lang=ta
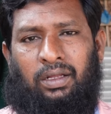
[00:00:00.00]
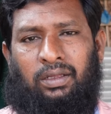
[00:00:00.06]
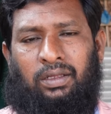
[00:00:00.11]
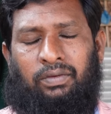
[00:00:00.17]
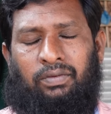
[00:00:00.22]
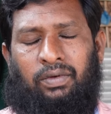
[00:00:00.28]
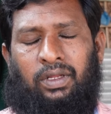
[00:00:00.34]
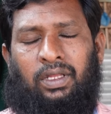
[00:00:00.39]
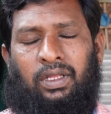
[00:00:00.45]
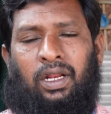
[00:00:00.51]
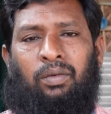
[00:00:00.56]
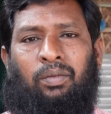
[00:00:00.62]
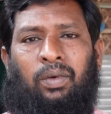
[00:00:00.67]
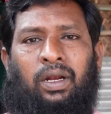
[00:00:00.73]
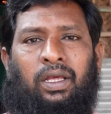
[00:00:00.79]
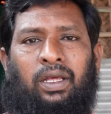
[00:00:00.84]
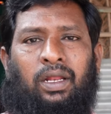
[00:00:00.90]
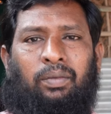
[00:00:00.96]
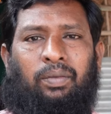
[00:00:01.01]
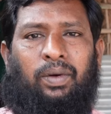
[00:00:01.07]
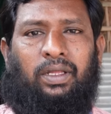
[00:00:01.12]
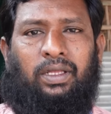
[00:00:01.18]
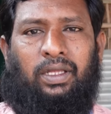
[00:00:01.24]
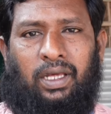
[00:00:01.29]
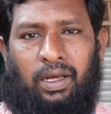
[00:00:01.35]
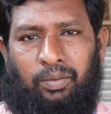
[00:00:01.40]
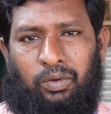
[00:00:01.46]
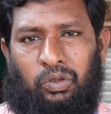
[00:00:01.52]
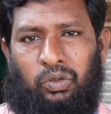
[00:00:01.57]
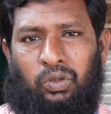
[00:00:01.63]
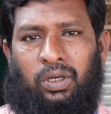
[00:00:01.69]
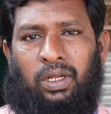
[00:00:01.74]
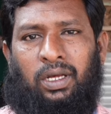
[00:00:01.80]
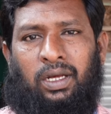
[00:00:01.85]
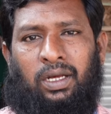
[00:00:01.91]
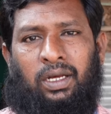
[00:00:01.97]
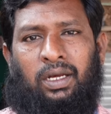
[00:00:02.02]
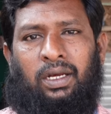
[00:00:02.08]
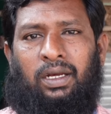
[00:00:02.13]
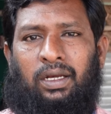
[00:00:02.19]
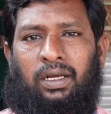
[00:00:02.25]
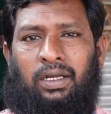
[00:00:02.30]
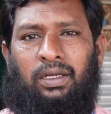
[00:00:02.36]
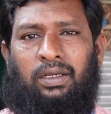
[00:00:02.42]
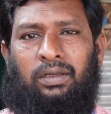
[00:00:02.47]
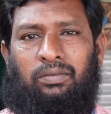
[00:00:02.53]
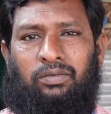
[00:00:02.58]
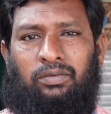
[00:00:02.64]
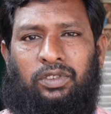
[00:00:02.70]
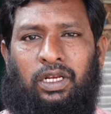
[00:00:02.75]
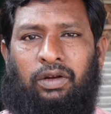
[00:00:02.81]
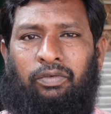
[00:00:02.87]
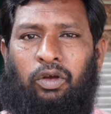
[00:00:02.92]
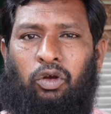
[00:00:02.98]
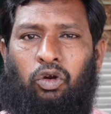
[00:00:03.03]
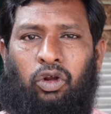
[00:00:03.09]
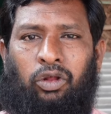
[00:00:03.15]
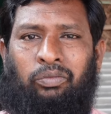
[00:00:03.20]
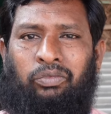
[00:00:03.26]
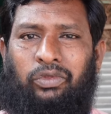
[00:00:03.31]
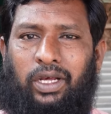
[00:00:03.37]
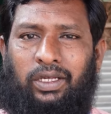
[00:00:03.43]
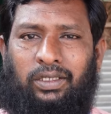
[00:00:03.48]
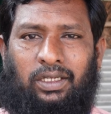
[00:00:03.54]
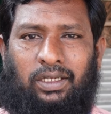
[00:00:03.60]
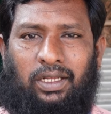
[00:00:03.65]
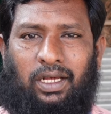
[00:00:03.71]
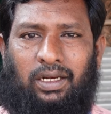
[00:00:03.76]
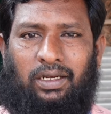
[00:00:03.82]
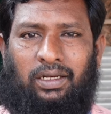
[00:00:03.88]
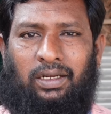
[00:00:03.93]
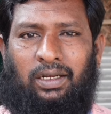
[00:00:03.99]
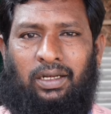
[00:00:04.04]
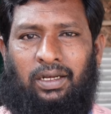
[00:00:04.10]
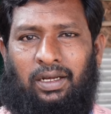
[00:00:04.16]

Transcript: அந்த விருந்தினர் மாளிகையில் பார்த்தீங்க அப்படின்னு சொன்னால் சிறுவைகுண்டம் தாசில்தார்